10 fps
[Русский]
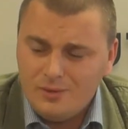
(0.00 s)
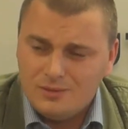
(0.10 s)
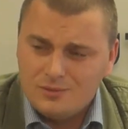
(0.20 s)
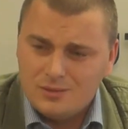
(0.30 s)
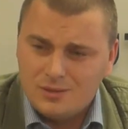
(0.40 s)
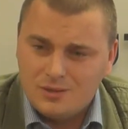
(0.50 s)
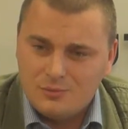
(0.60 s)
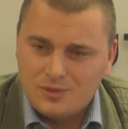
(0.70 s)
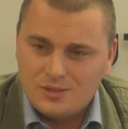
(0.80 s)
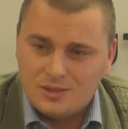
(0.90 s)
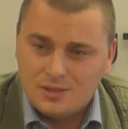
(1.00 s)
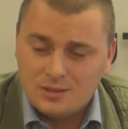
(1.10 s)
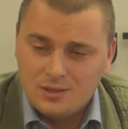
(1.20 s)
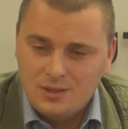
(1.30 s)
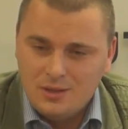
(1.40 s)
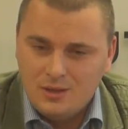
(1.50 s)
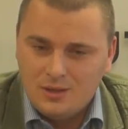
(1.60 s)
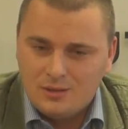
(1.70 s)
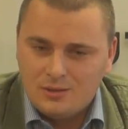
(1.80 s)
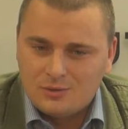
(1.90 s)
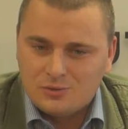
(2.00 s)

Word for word: а, ни для кого не секрет. А,